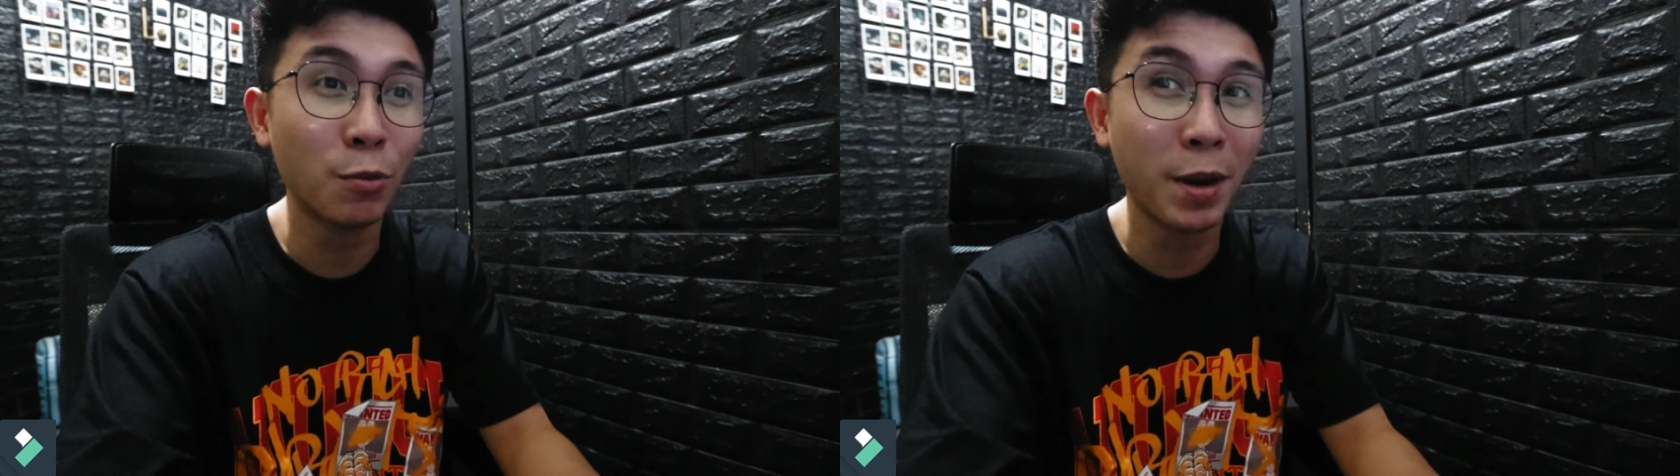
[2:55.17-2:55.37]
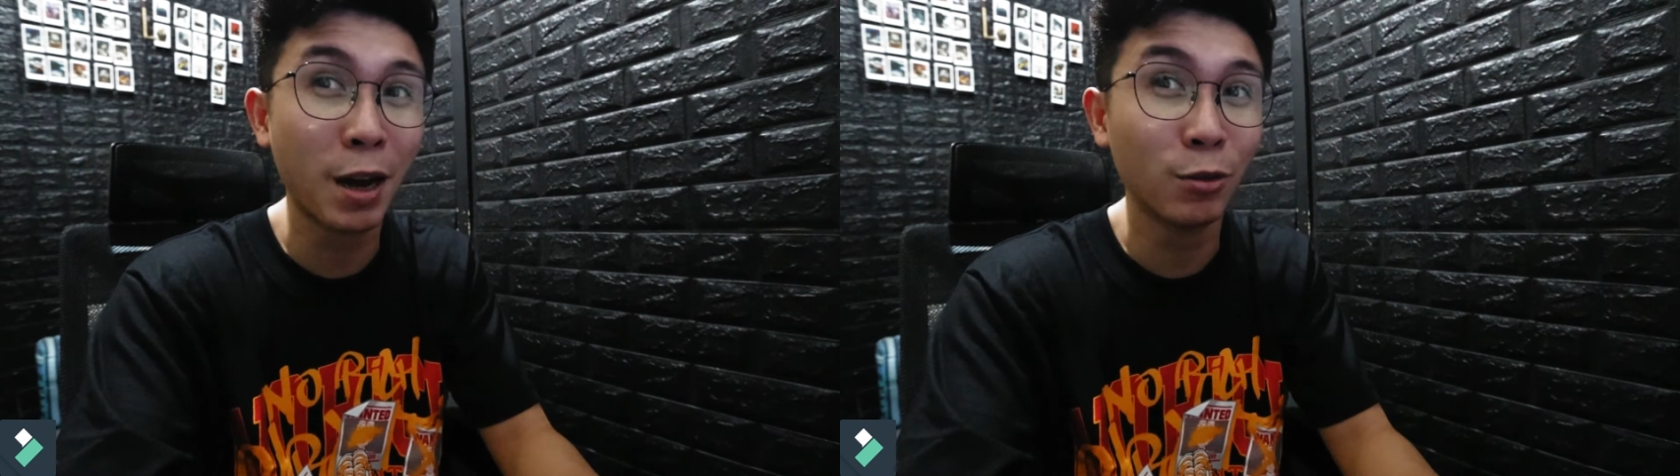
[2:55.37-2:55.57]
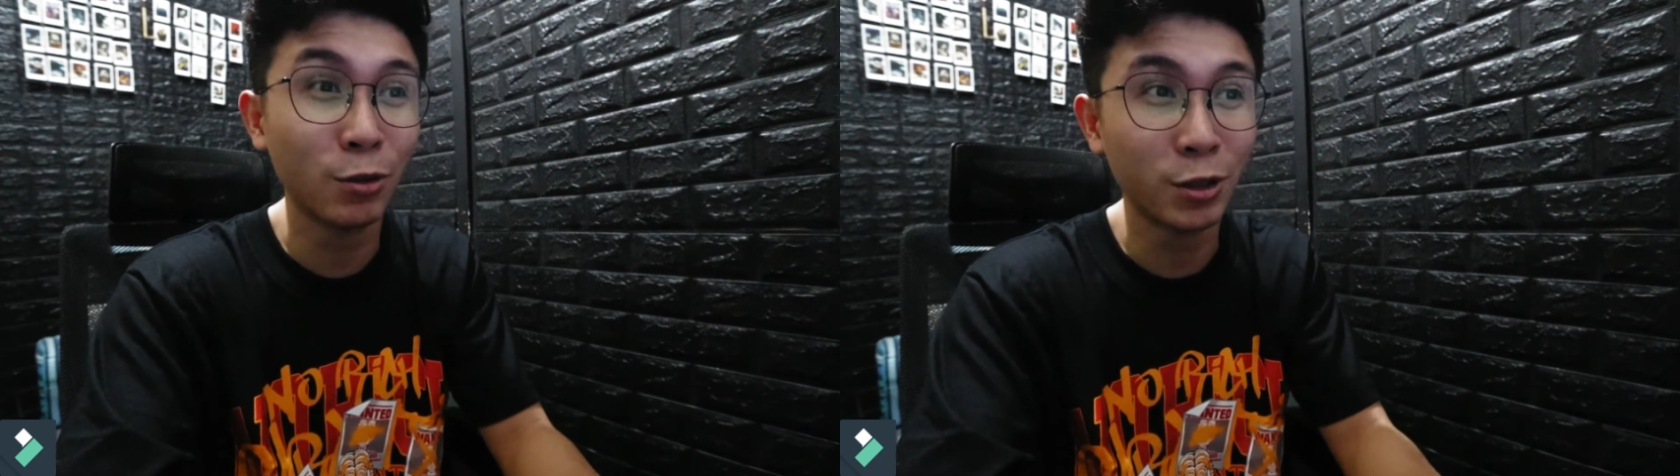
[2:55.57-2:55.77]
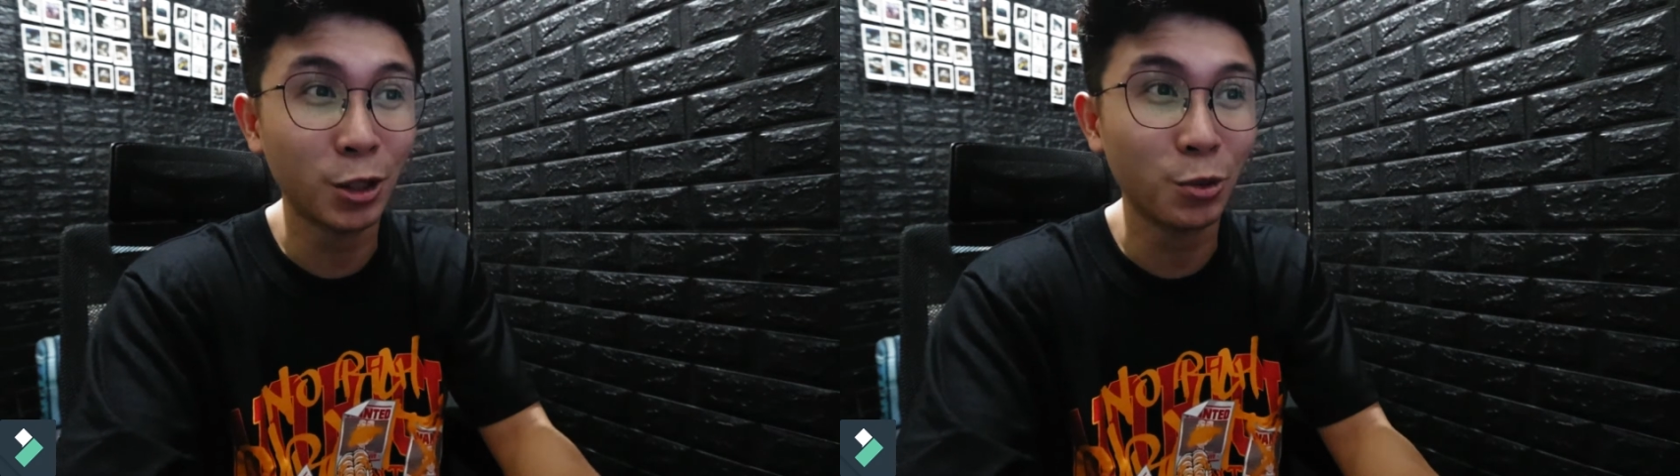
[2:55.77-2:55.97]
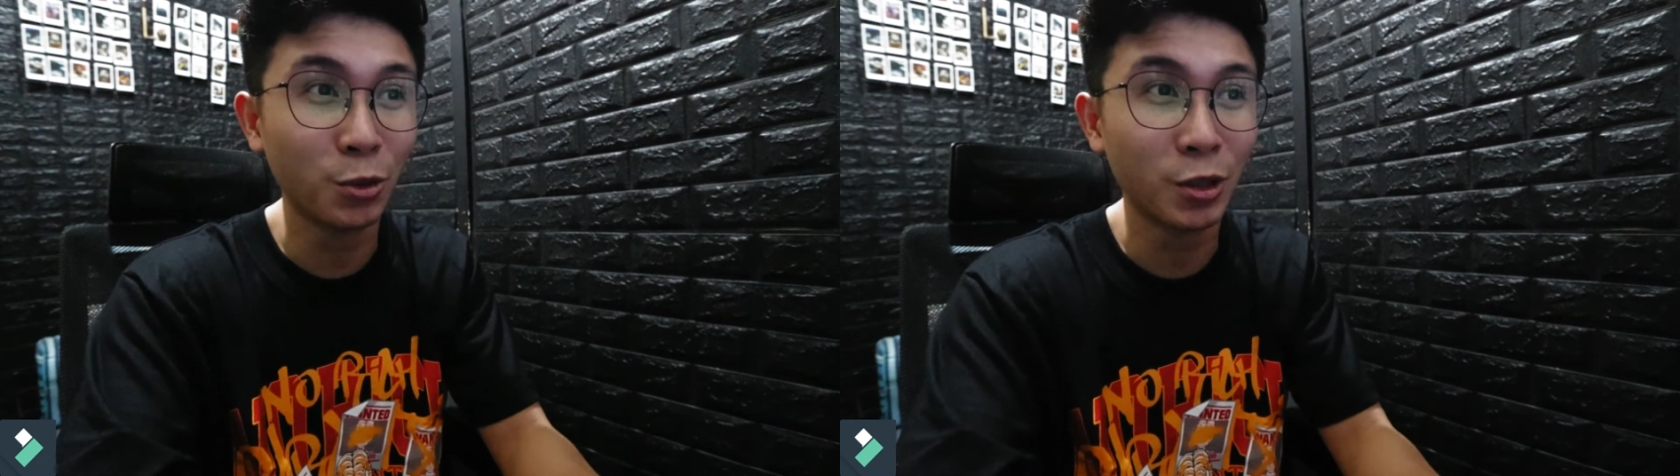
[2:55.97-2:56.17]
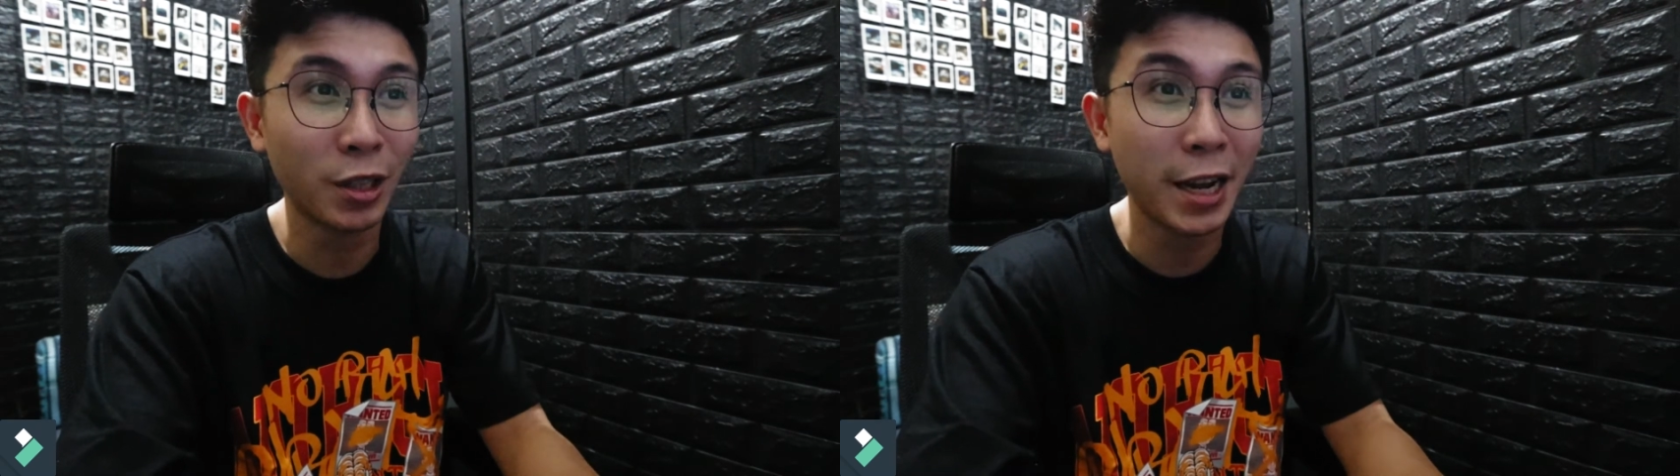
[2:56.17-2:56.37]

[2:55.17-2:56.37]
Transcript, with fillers: ng paa ko dun sa shoes.